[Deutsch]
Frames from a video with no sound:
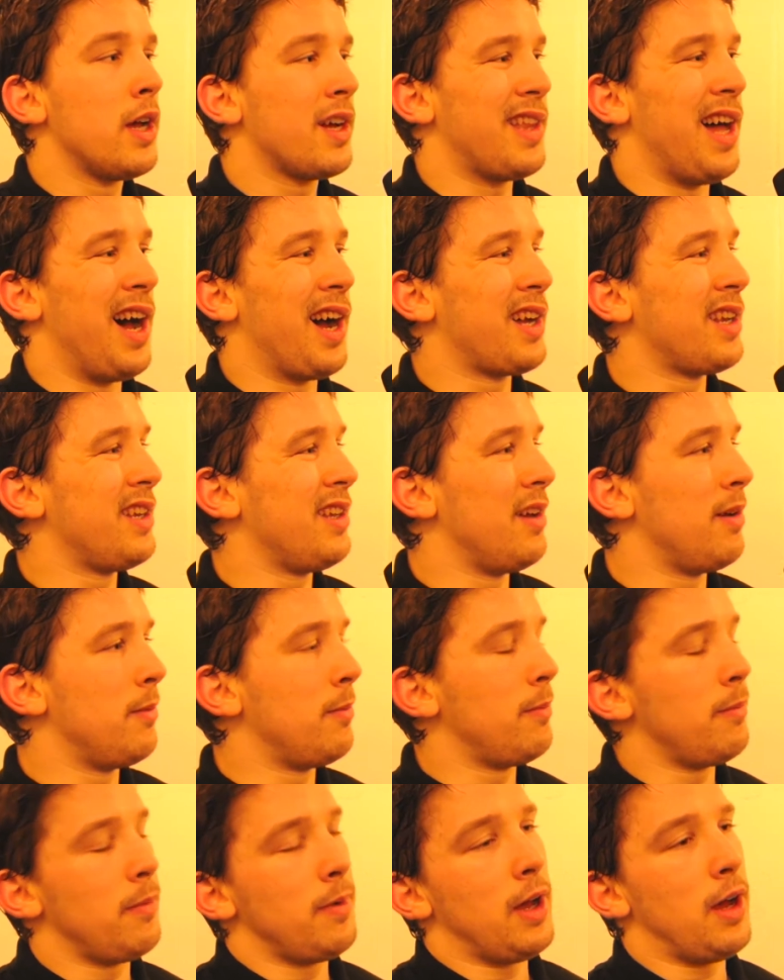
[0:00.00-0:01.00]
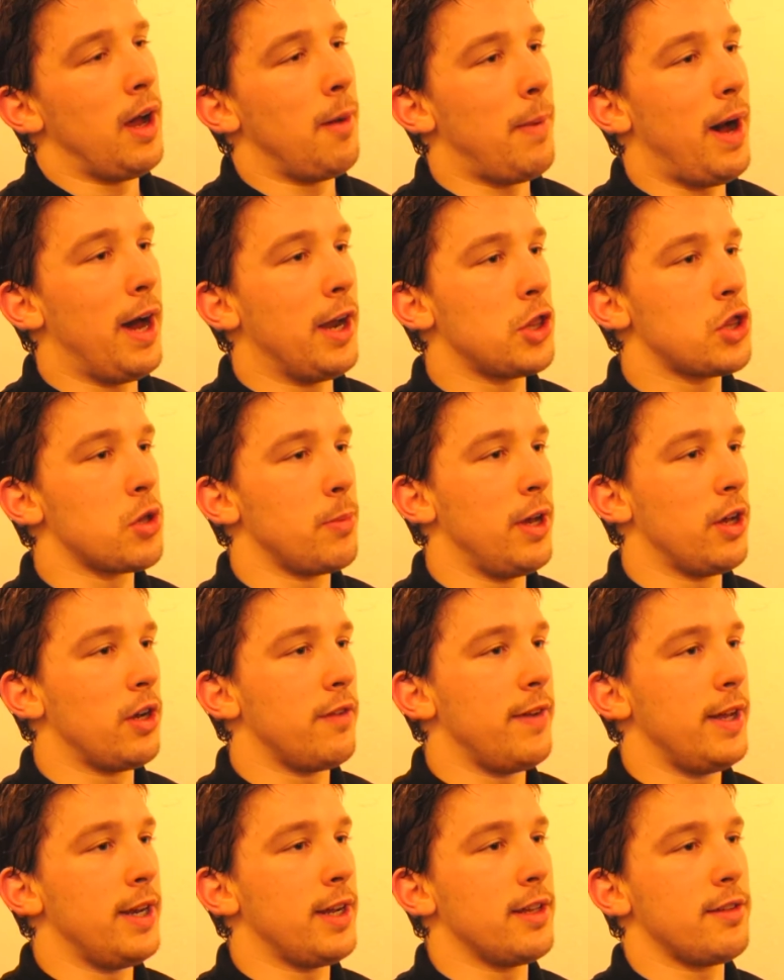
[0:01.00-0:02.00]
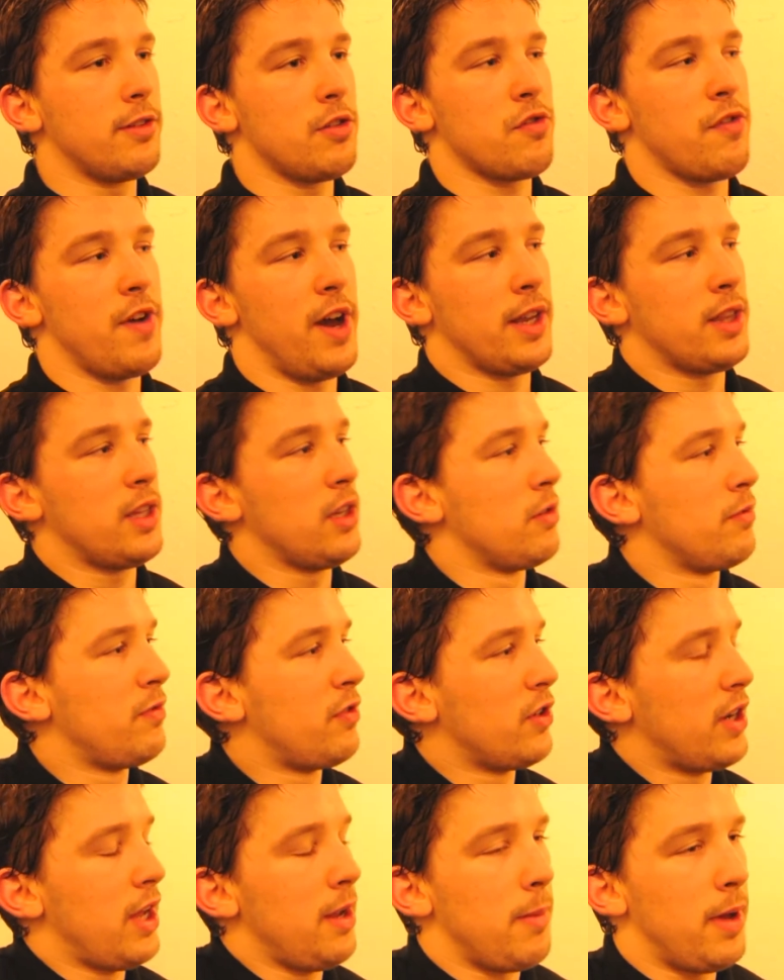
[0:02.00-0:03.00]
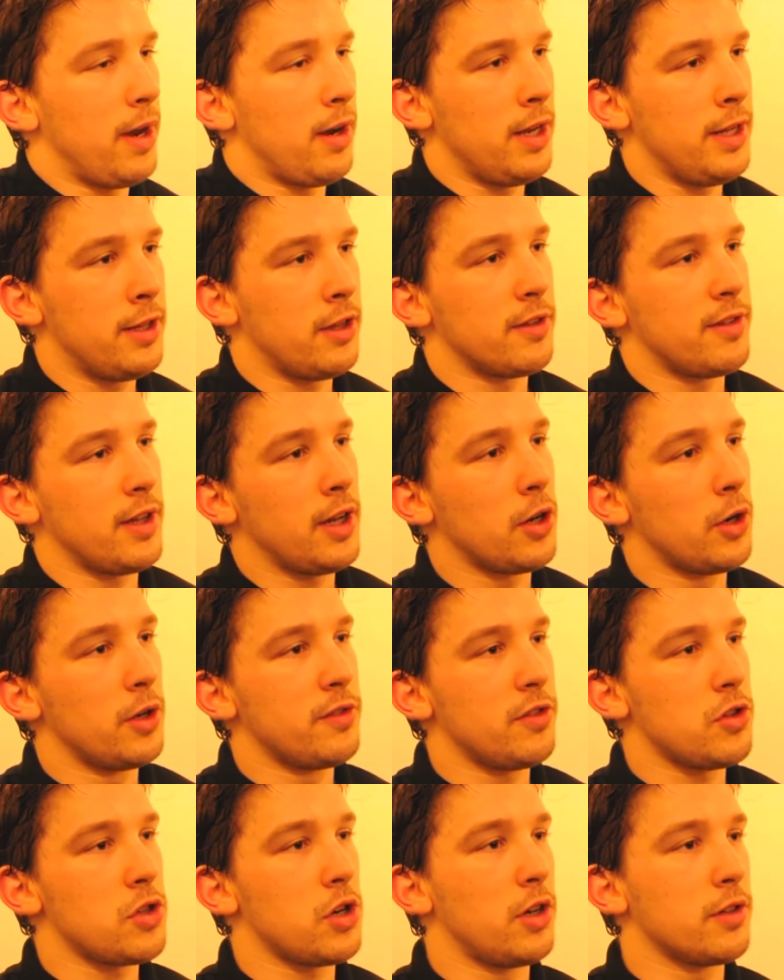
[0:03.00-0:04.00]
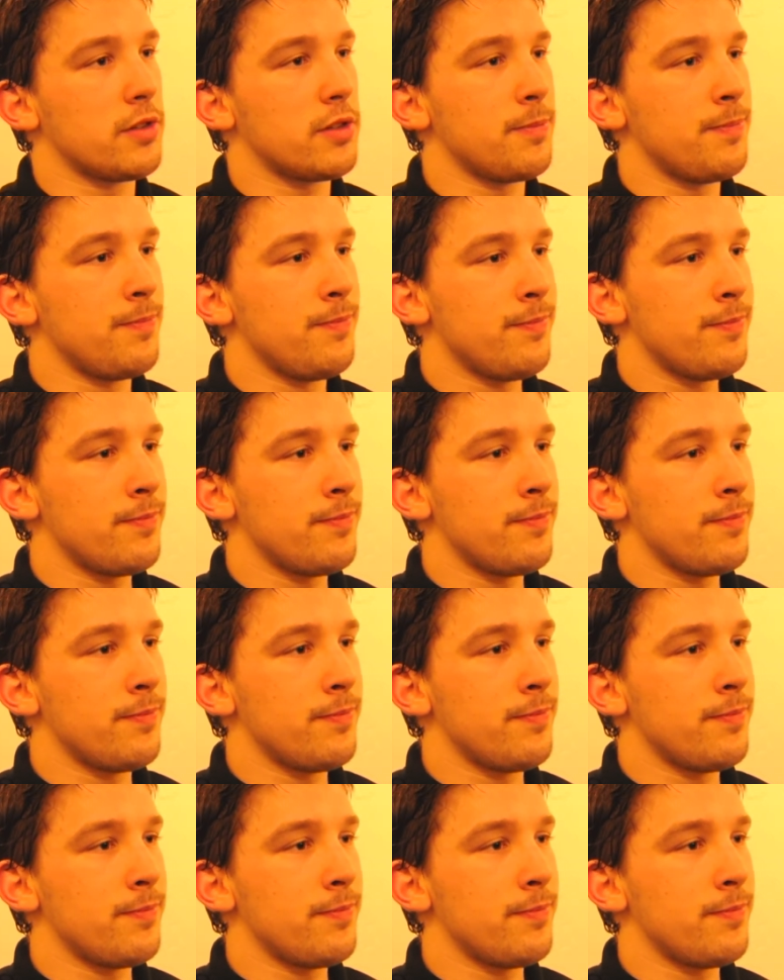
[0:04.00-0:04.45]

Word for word: Ich denke, die äh, meinen schon mehr oder weniger, es ist fertig und von dem her liegt da sicher unsere Chance.